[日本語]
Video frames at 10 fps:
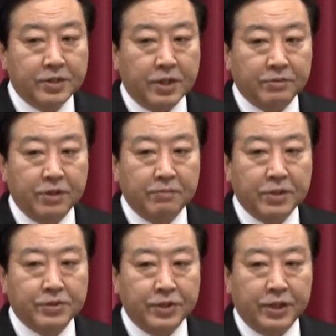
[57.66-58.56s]
昨年
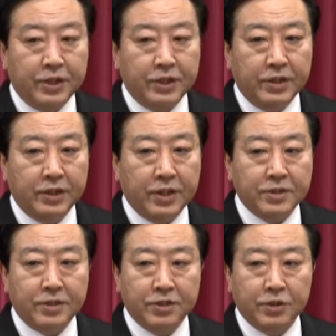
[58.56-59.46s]
末に
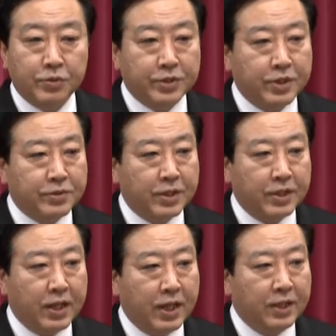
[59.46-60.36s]
第3次補正予
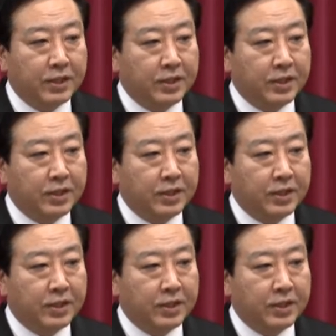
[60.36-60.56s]
算が